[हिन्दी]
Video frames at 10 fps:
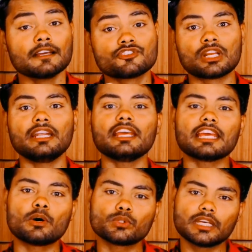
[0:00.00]
जल्दी
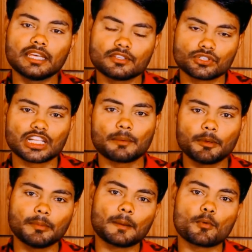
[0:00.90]
क्या होता है ये जितना
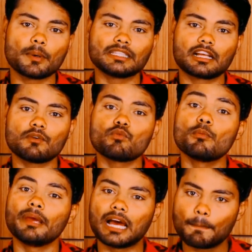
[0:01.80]
भी मैं आपको बता रहा हूँ
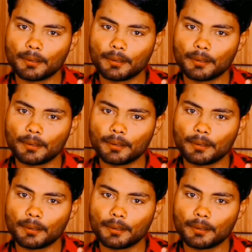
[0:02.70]
वो मैं